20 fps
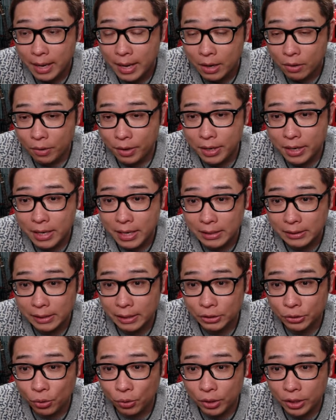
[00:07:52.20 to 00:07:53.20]
これに関して
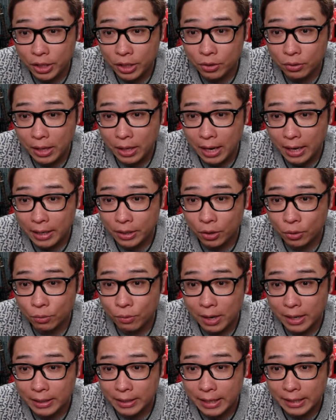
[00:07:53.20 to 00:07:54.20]
は直近の高値の
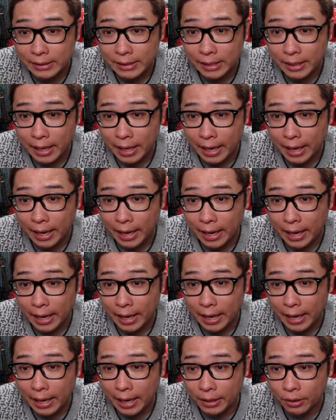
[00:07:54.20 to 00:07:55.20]
上髭、
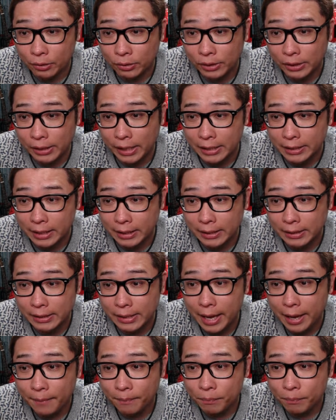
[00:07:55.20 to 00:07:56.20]
えー、の水平線です
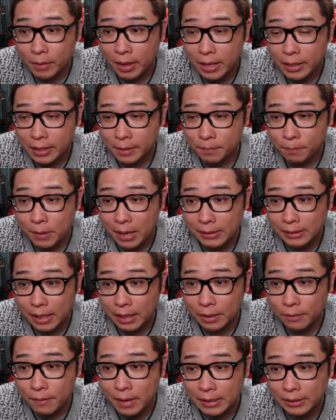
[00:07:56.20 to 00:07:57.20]
ね。に
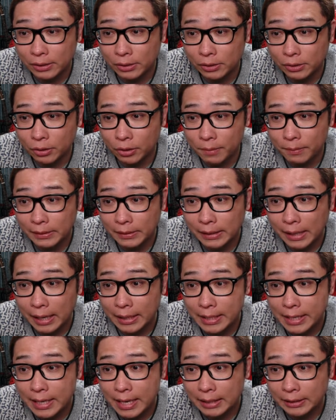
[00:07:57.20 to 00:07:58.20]
プラスアルファずっと言ってましたが、
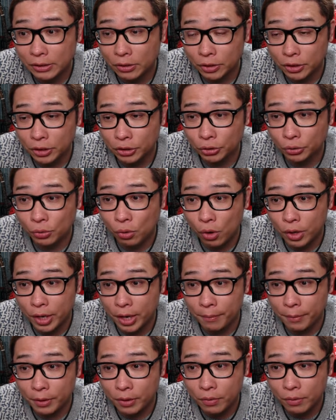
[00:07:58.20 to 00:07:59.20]
冷足の
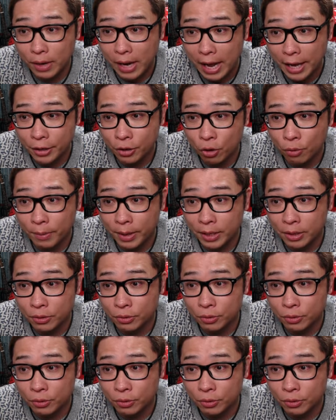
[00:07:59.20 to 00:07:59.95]
25EM との乖離を埋めに来